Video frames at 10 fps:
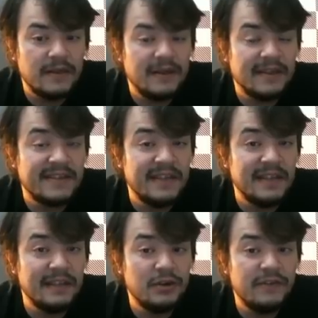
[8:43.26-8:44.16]
atıyla
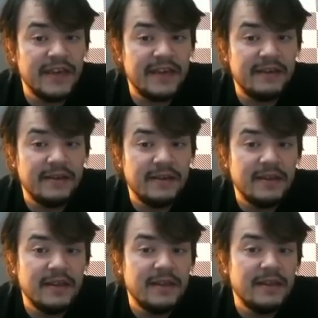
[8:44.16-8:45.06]
alıyor ve
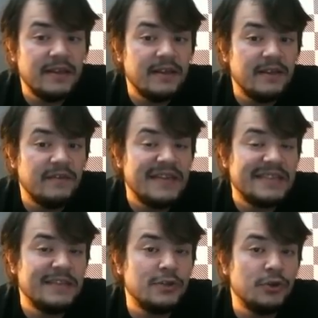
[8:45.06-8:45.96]

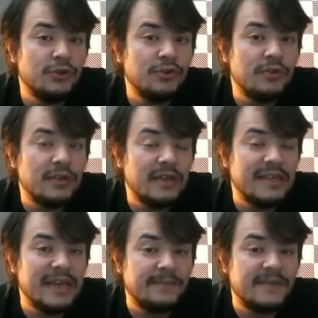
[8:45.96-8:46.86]
Wesley Son'un
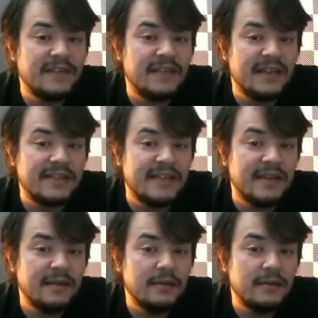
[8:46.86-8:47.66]
yaptığının aksine